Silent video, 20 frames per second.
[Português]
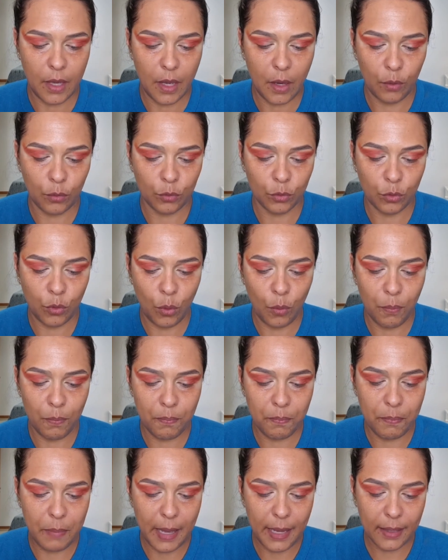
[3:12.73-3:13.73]
É um tom
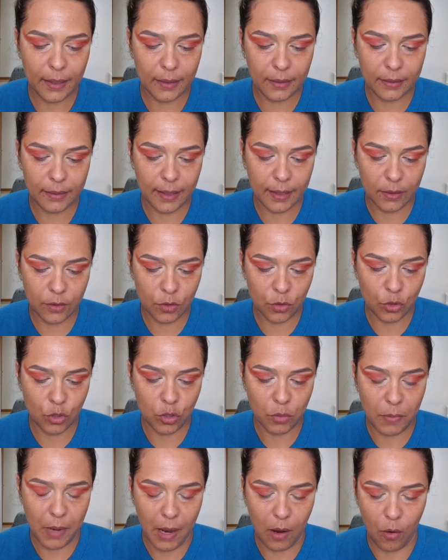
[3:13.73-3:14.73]
bem intenso
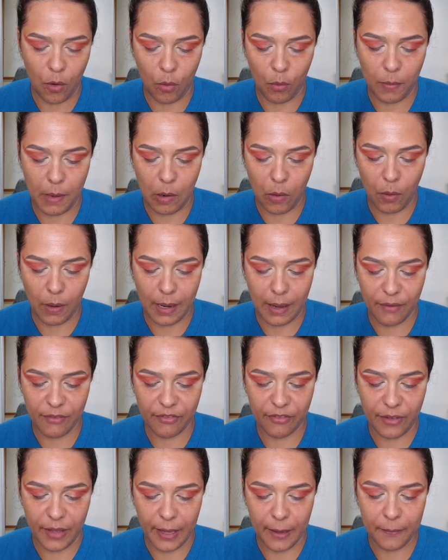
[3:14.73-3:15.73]
de marrom, marrom
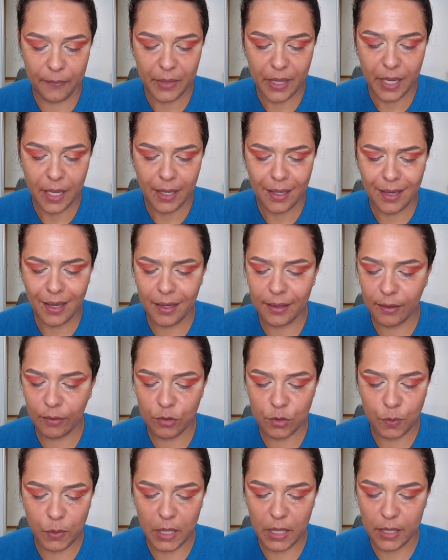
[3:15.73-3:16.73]
café. E ele tem
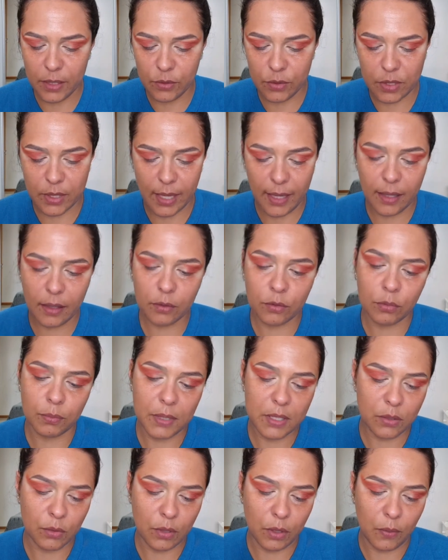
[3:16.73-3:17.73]
uns brilhinhos dentro,
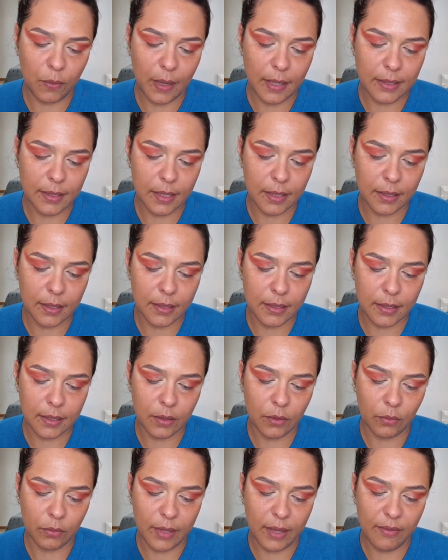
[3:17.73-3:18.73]
mas eu tenho quase certeza
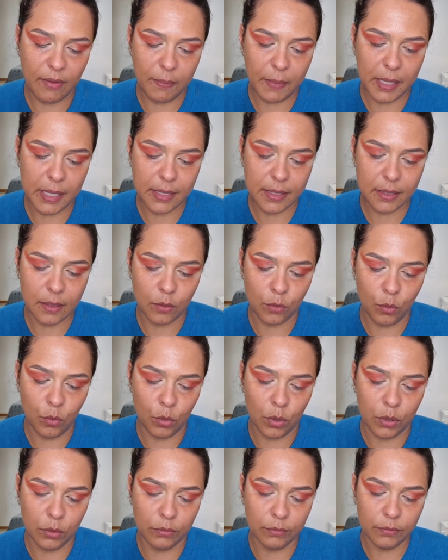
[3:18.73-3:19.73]
que não deve aparecer no
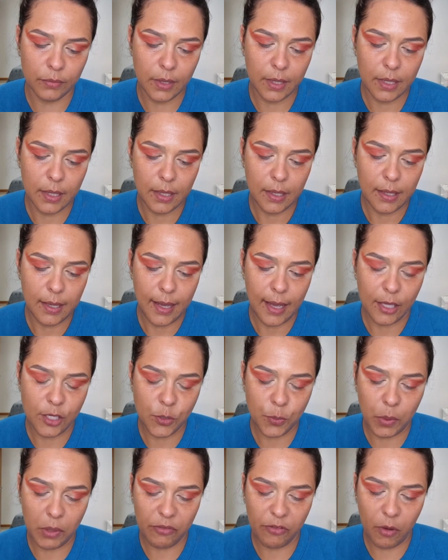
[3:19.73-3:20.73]
olho. É
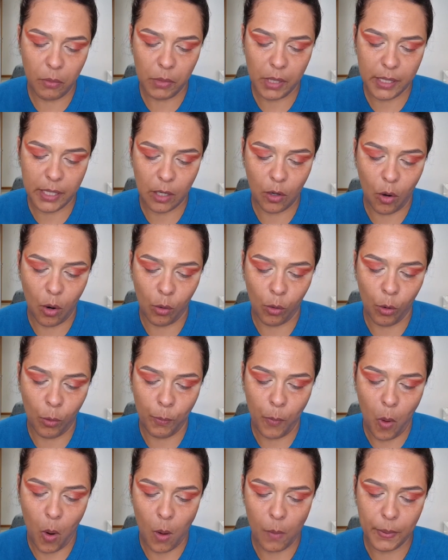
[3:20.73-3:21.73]
tipo uma fórmula da
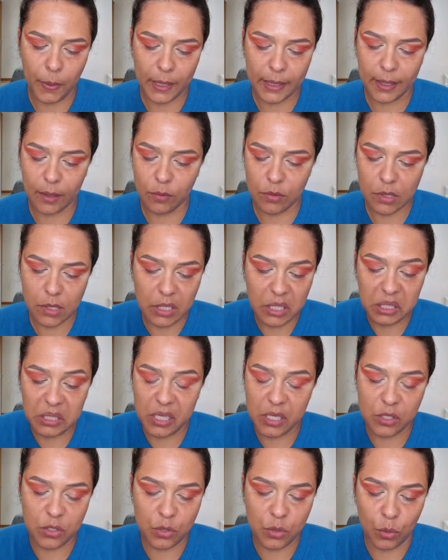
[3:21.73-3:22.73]
Color Pop que tem os
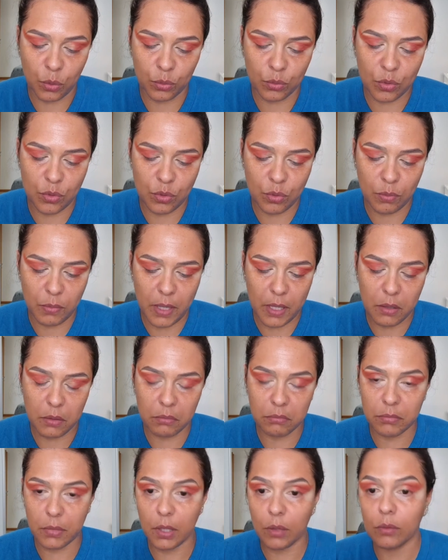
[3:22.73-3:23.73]
glitters soltos no
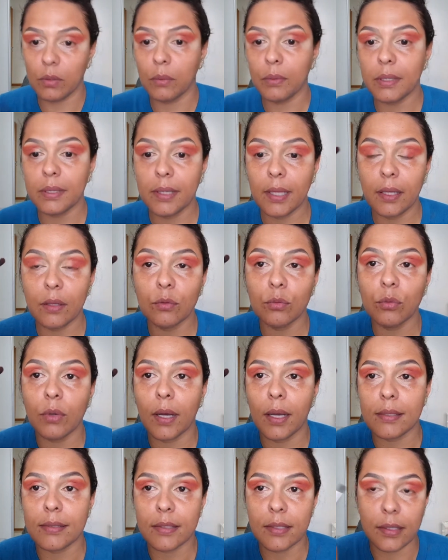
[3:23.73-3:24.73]
meio. Eu não entendo,
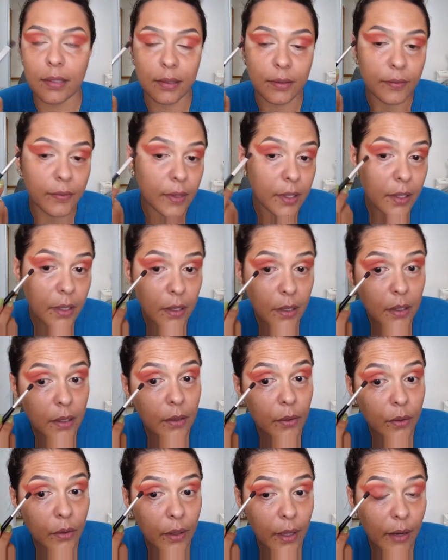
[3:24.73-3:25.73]
assim,
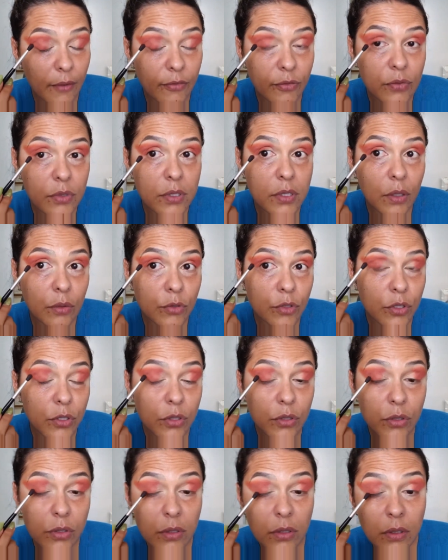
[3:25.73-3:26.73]
a função
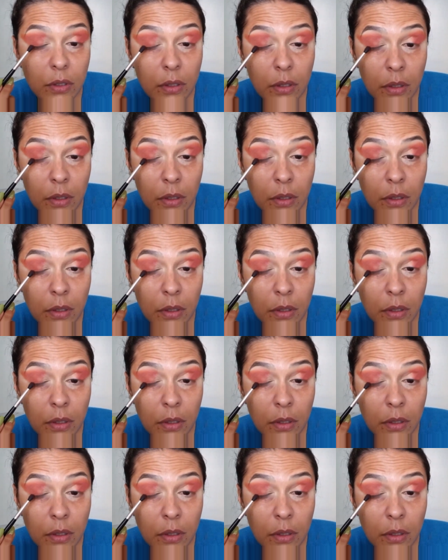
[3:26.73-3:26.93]
disso.